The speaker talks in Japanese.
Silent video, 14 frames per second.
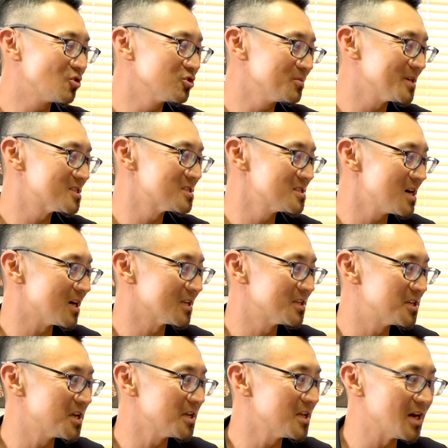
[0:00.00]
言葉すら
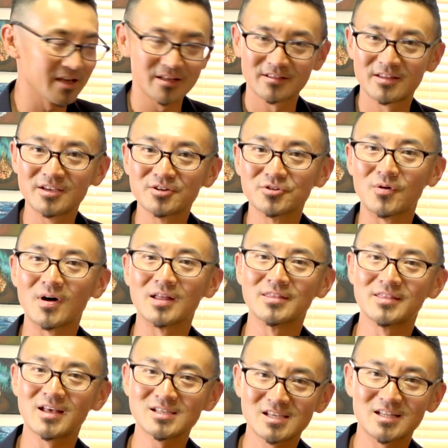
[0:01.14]
聞けないっていうのは
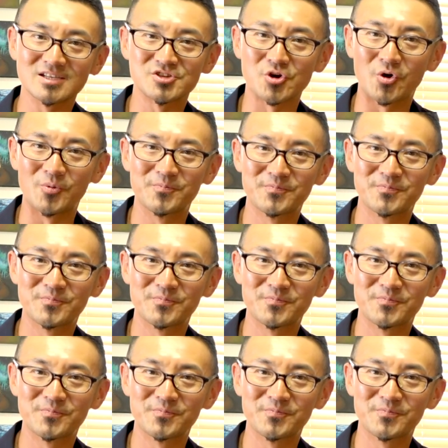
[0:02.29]
なぜでしょ